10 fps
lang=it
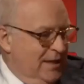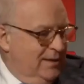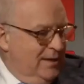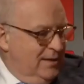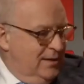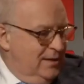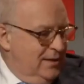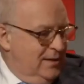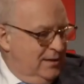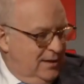mette in,
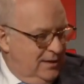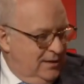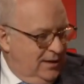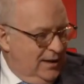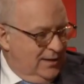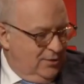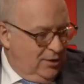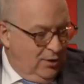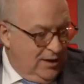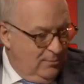in, in
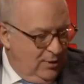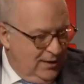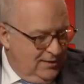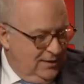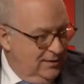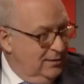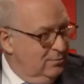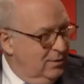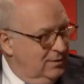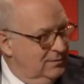relazione con la democrazia.
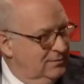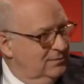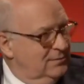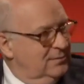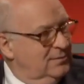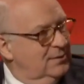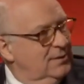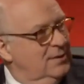Esattamente.